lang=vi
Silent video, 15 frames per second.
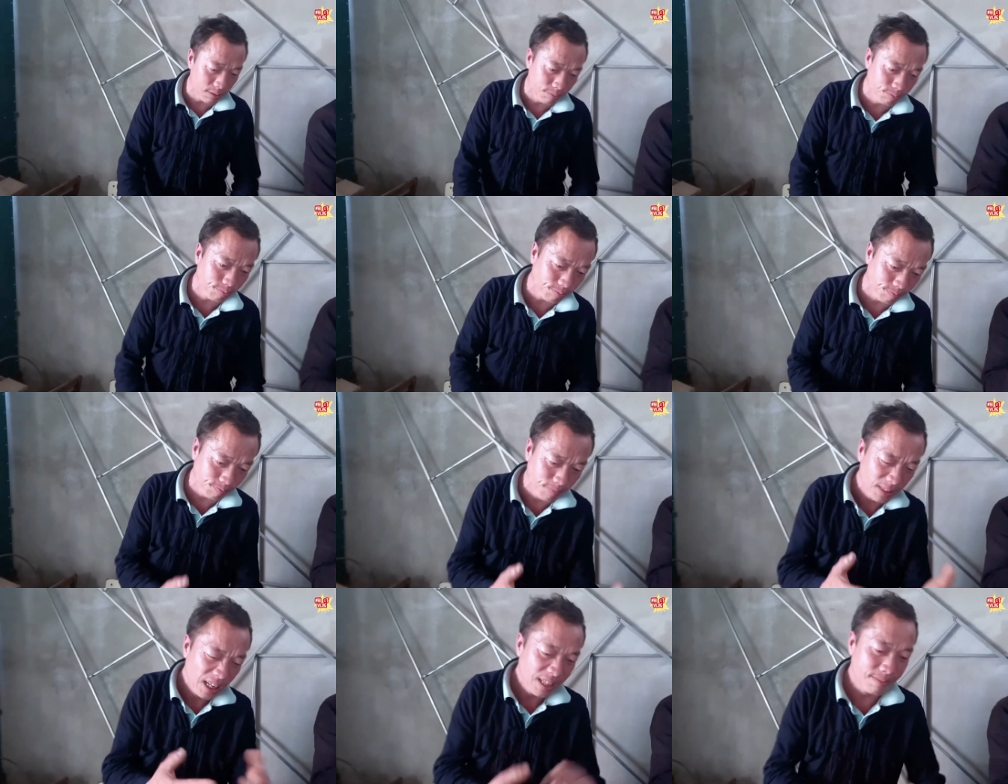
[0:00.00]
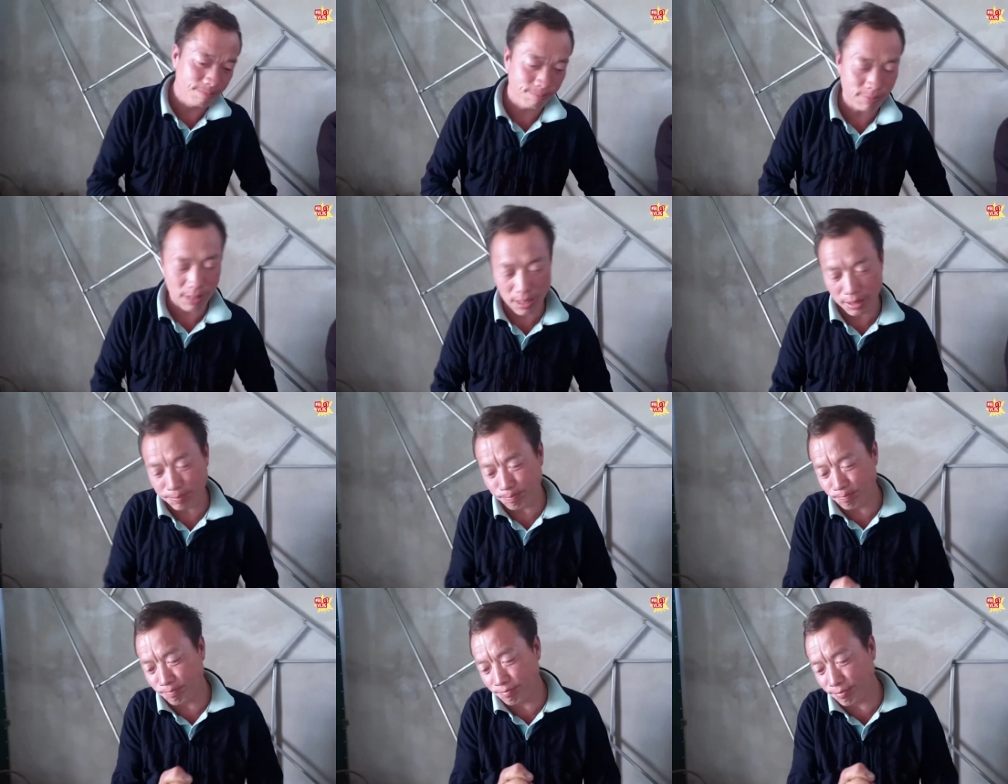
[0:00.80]
để ăn xin ăn mày
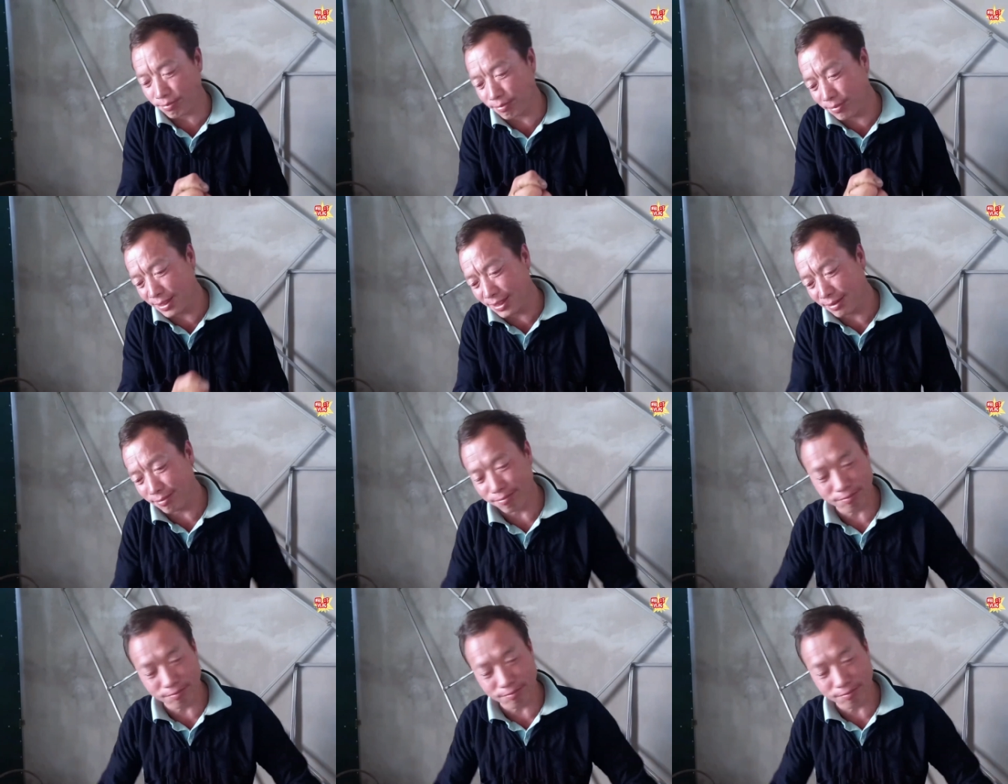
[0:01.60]
trên không gian mạng